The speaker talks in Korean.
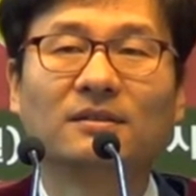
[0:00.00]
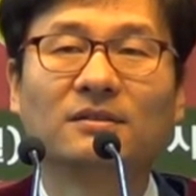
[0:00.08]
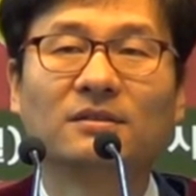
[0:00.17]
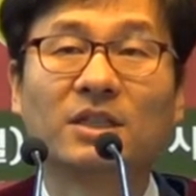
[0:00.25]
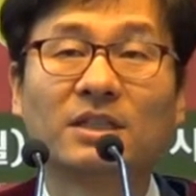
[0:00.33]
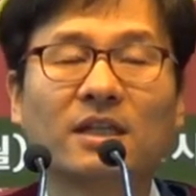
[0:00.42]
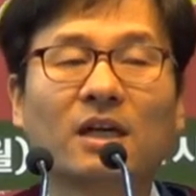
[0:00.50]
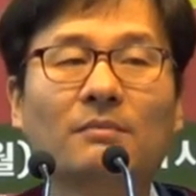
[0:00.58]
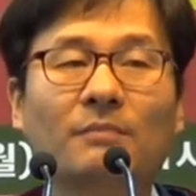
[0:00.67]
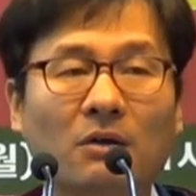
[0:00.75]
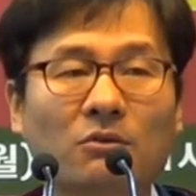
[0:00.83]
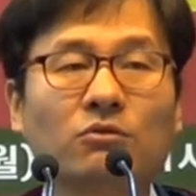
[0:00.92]
직장을
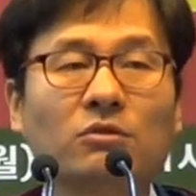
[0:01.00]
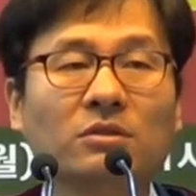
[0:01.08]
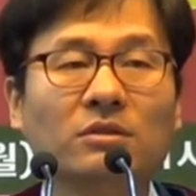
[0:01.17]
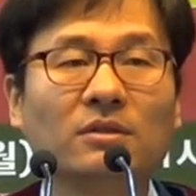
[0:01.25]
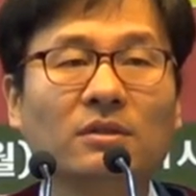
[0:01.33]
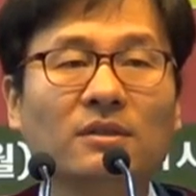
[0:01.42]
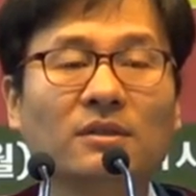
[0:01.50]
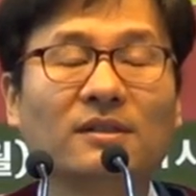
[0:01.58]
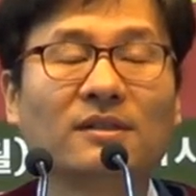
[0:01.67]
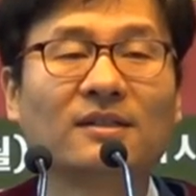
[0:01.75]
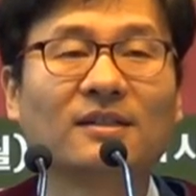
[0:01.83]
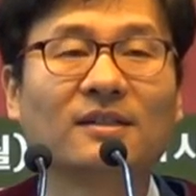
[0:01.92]
바꿀
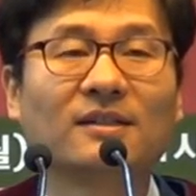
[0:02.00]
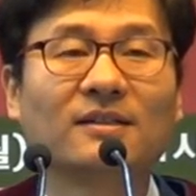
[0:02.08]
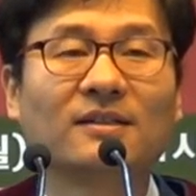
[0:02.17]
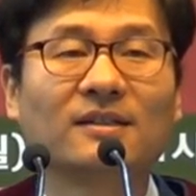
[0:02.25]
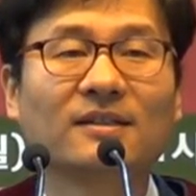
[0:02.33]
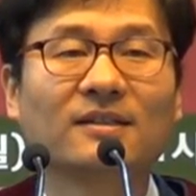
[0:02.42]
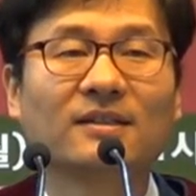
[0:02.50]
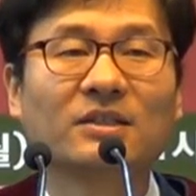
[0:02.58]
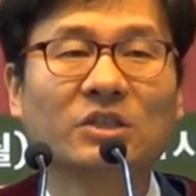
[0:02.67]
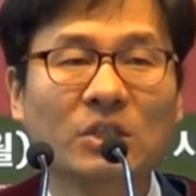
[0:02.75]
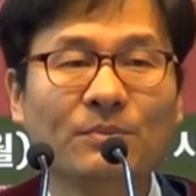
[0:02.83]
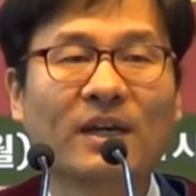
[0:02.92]

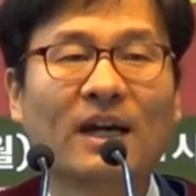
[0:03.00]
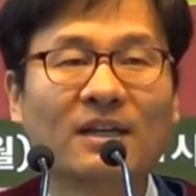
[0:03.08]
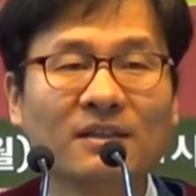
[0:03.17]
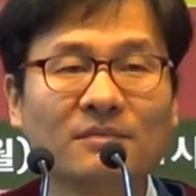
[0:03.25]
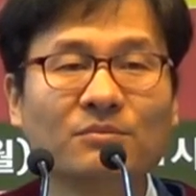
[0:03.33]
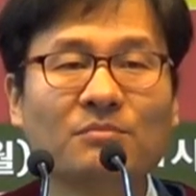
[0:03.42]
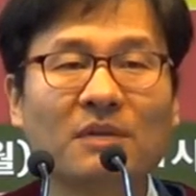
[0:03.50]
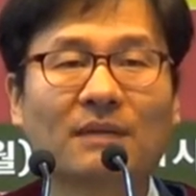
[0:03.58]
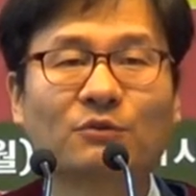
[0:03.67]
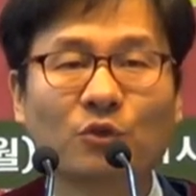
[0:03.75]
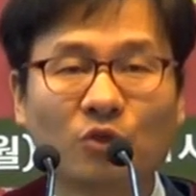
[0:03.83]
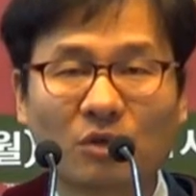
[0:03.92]
의미가 있는 분만
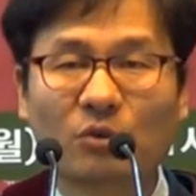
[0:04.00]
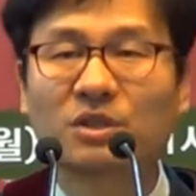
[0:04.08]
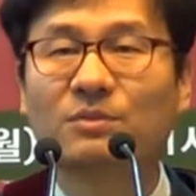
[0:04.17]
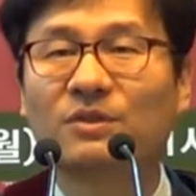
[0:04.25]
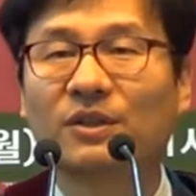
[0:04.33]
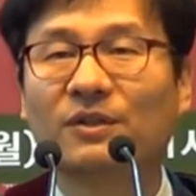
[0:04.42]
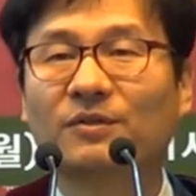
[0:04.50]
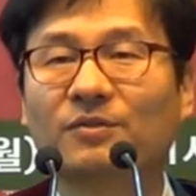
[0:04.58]
손들어 보십시오.